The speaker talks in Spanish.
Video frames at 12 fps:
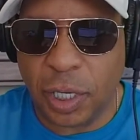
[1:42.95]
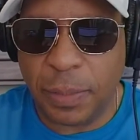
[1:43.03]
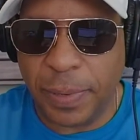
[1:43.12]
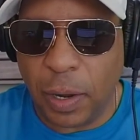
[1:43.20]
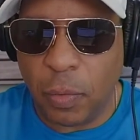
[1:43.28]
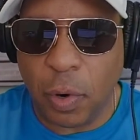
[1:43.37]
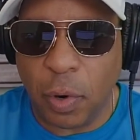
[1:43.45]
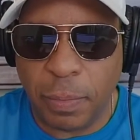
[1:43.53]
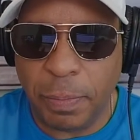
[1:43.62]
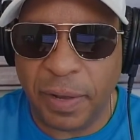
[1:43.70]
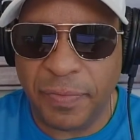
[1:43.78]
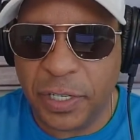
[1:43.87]
Acabamos de
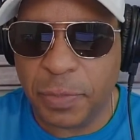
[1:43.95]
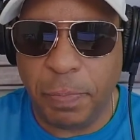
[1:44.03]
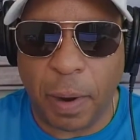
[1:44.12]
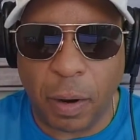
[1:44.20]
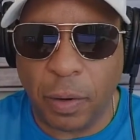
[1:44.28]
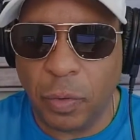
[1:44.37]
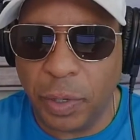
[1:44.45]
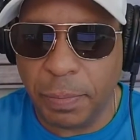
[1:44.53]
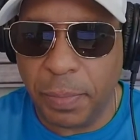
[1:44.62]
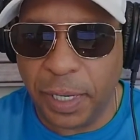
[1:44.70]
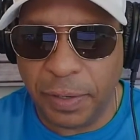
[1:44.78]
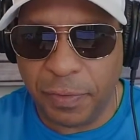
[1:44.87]
hablar de
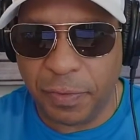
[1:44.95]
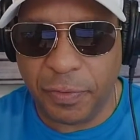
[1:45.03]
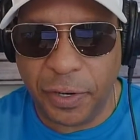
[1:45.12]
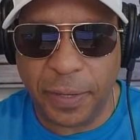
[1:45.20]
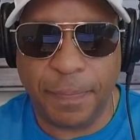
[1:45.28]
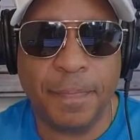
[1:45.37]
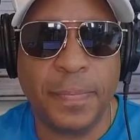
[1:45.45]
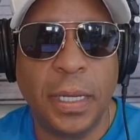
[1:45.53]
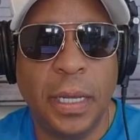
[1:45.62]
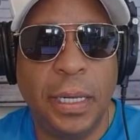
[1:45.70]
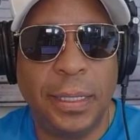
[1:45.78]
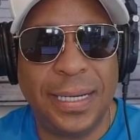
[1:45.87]
Warren Buffett
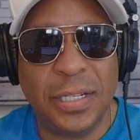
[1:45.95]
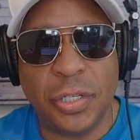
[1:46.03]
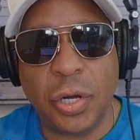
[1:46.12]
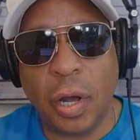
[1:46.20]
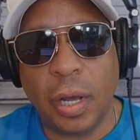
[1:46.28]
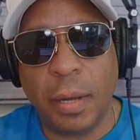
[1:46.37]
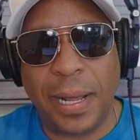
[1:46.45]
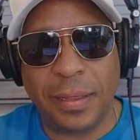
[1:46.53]
prestando dinero gratis.